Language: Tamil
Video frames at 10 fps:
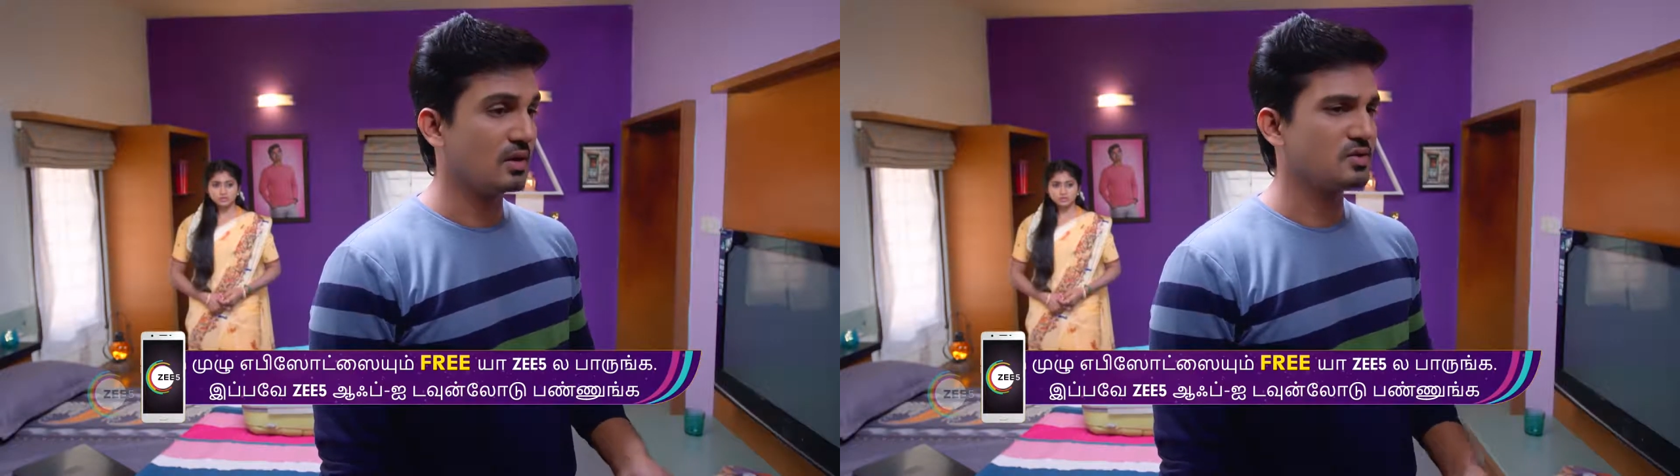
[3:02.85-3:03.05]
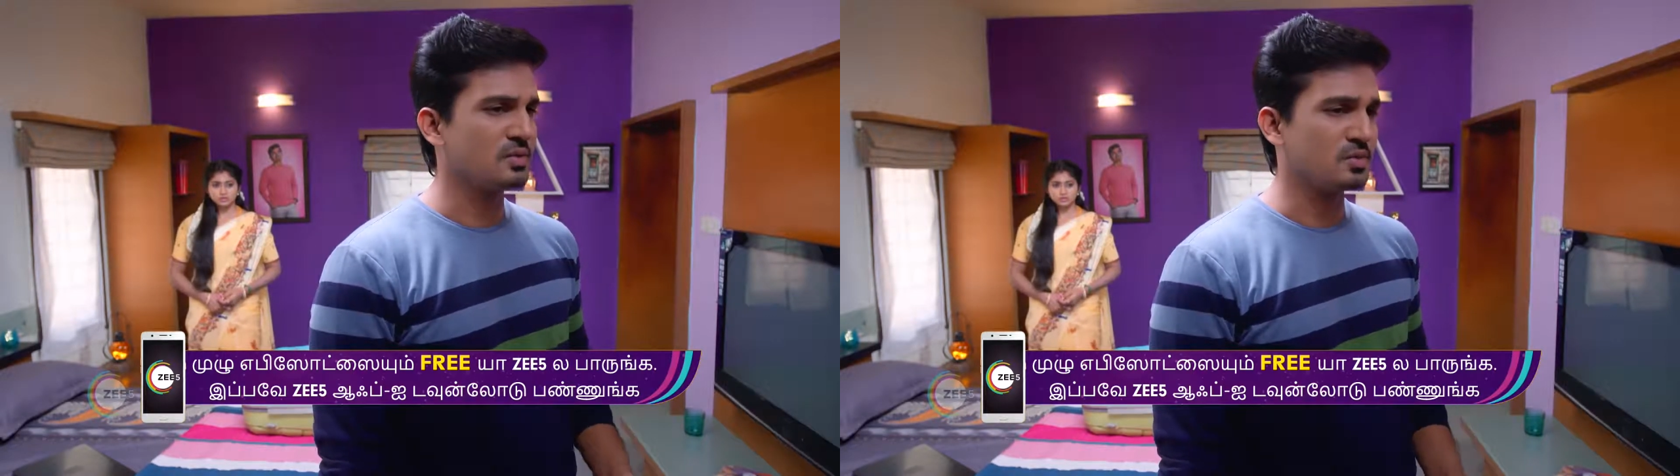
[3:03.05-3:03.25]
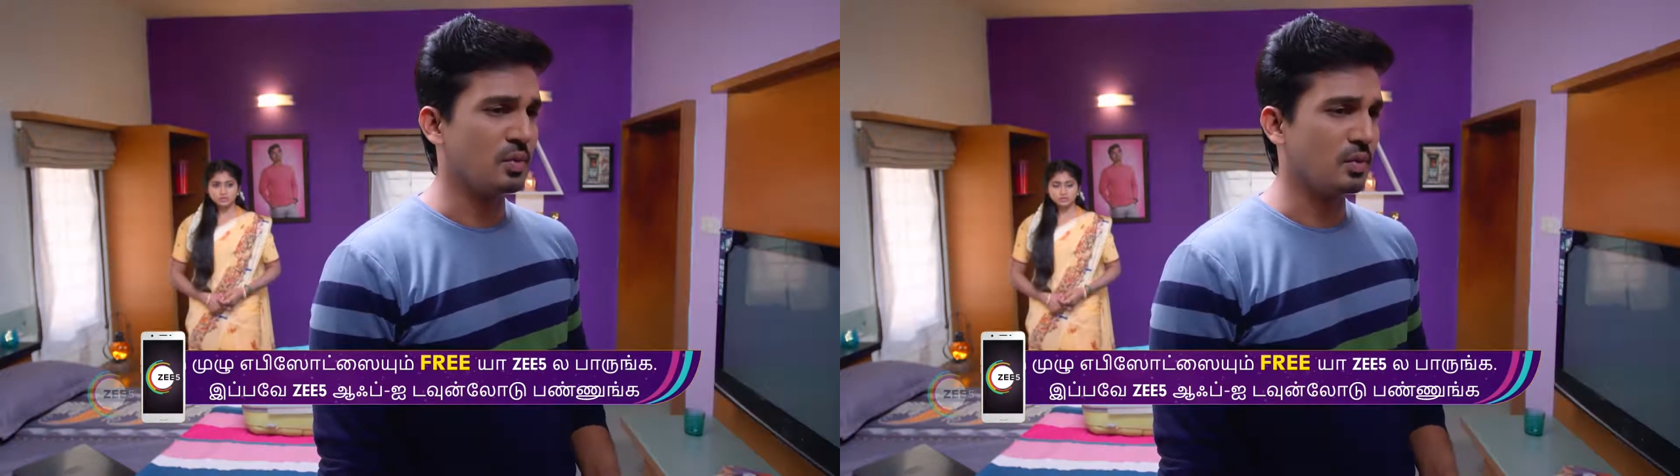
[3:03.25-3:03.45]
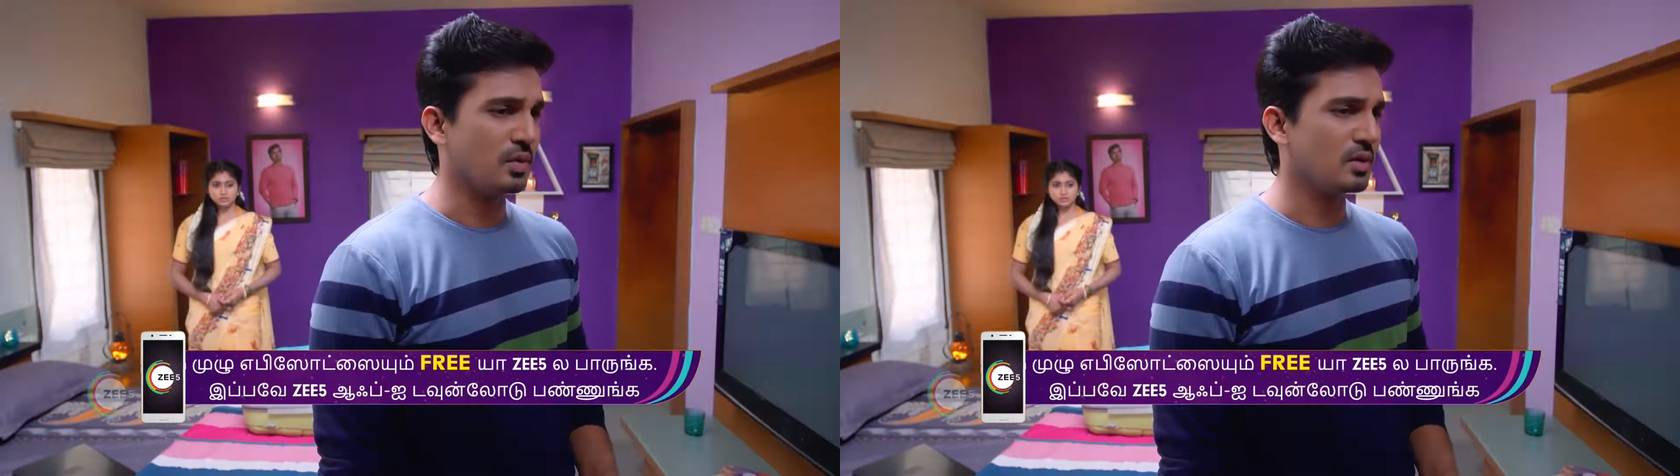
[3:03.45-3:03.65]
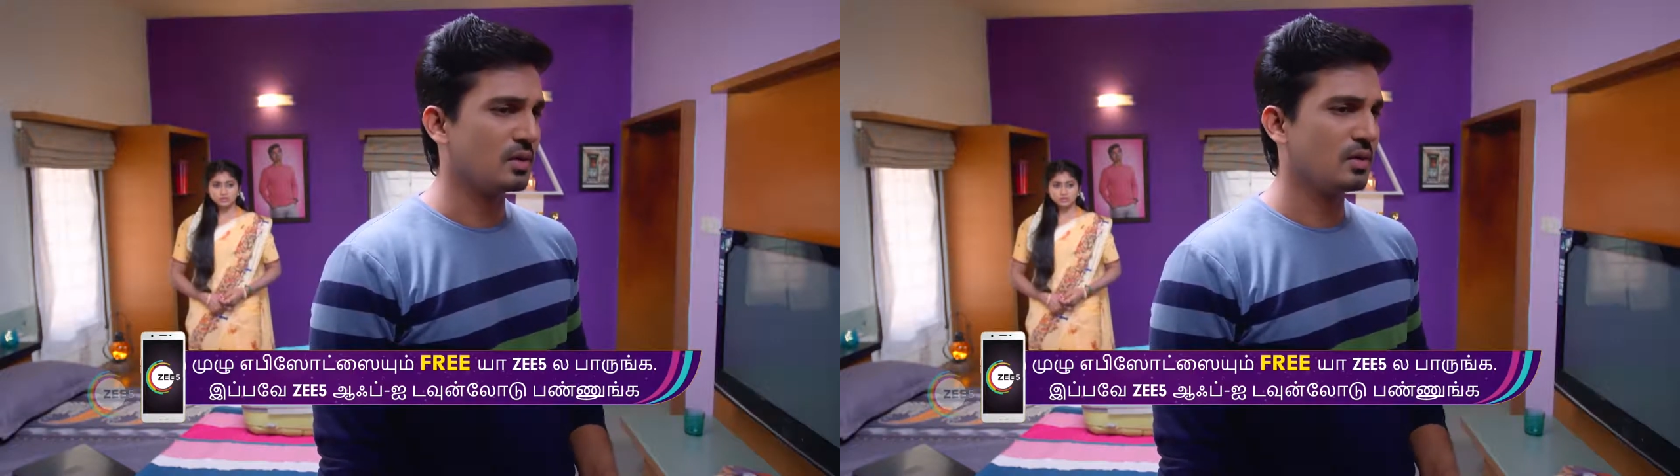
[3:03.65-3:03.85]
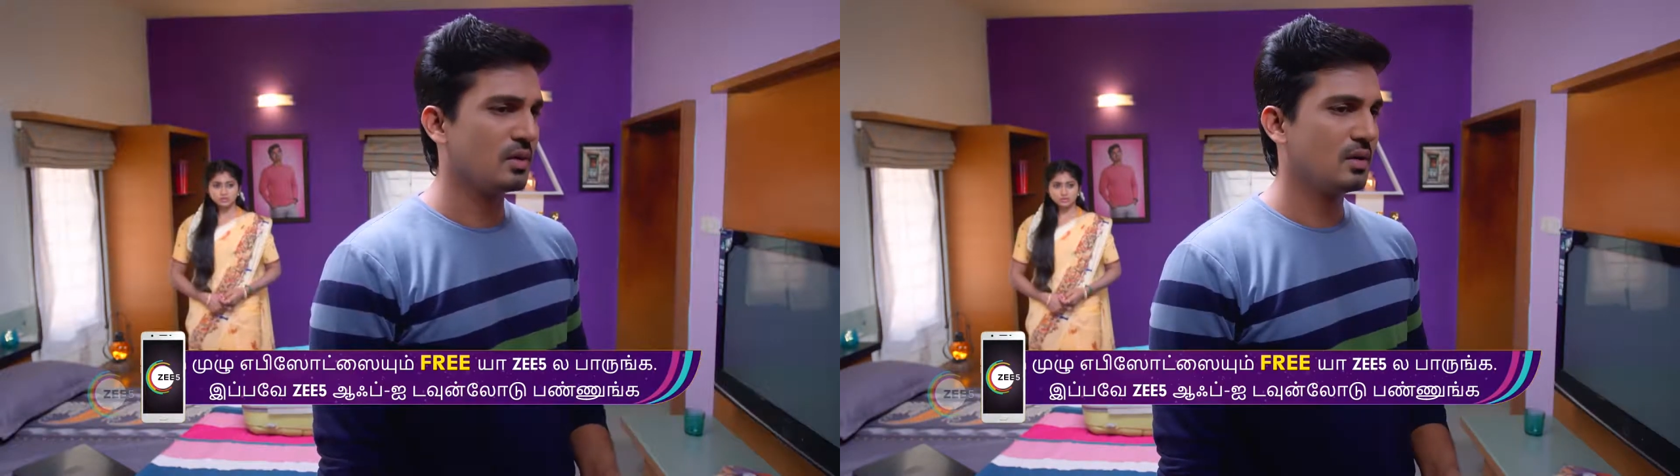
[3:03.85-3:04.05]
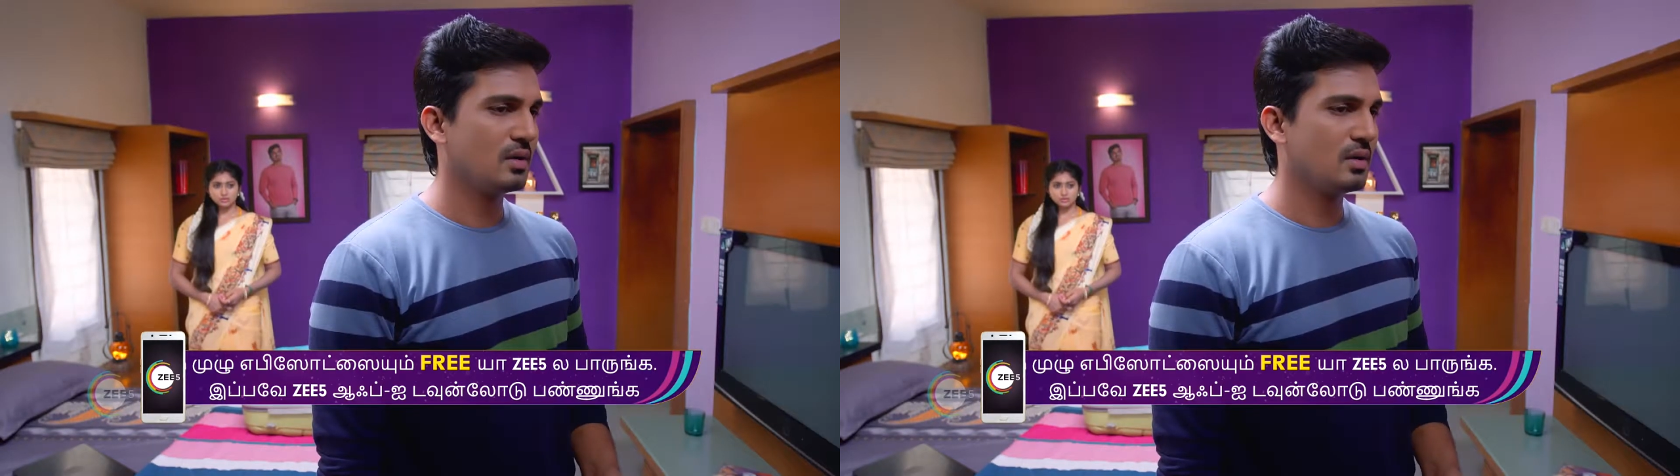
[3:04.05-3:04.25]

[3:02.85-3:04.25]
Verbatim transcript: நிறைய காஸ்டியூம் போடணுங்கிறது